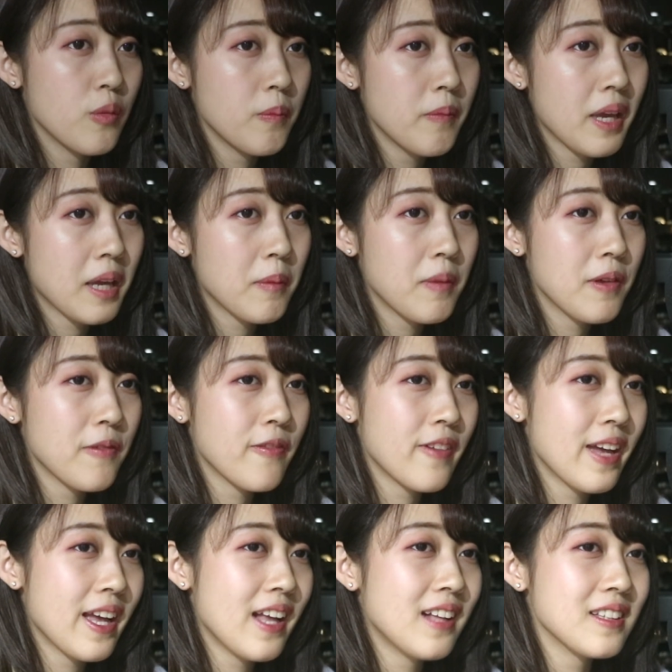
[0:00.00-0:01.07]
You make me
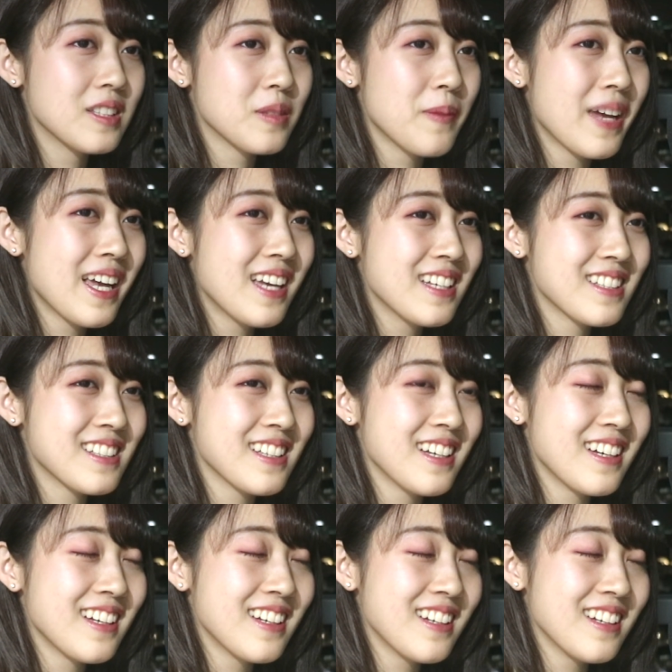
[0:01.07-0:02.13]
feel
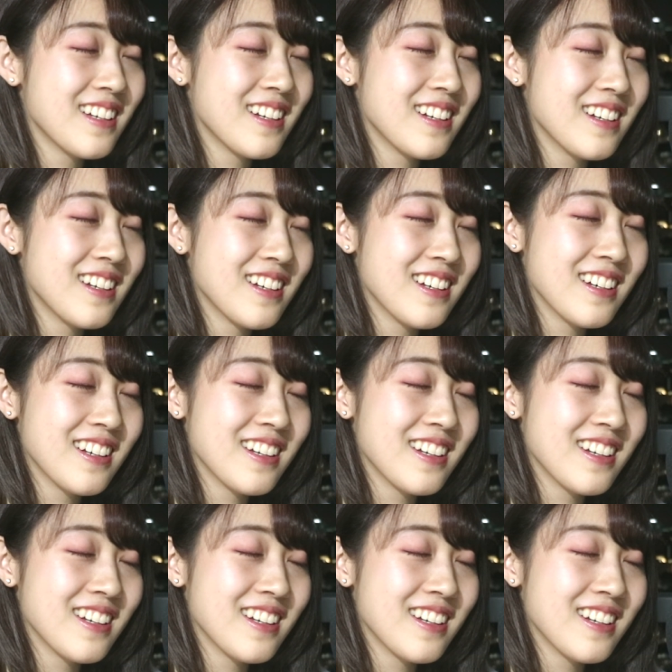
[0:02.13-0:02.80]
special.